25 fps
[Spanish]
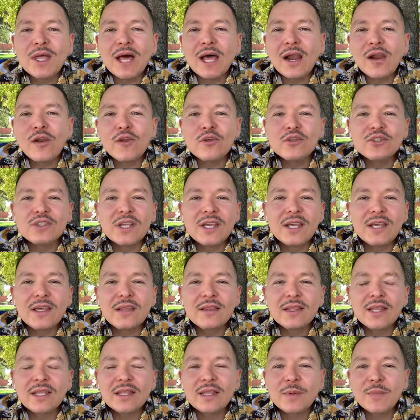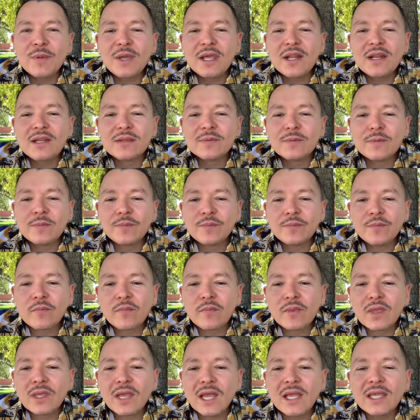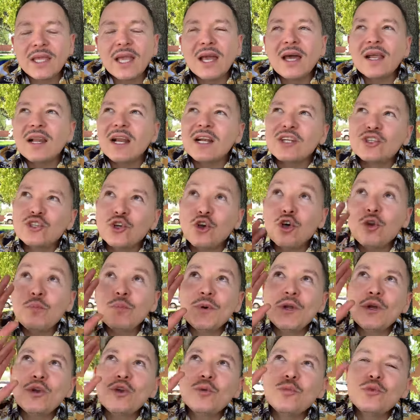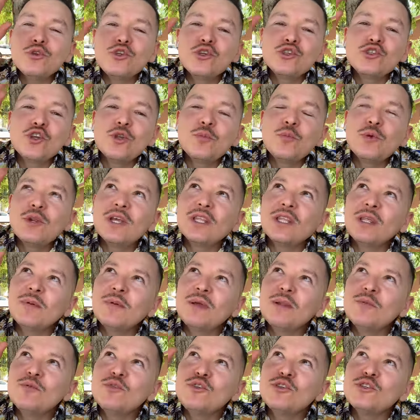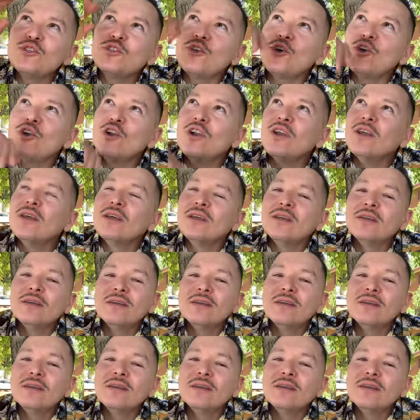cuidarnos de, también, hay que agarrar sol, pero no mucho sol, porque también mucho sol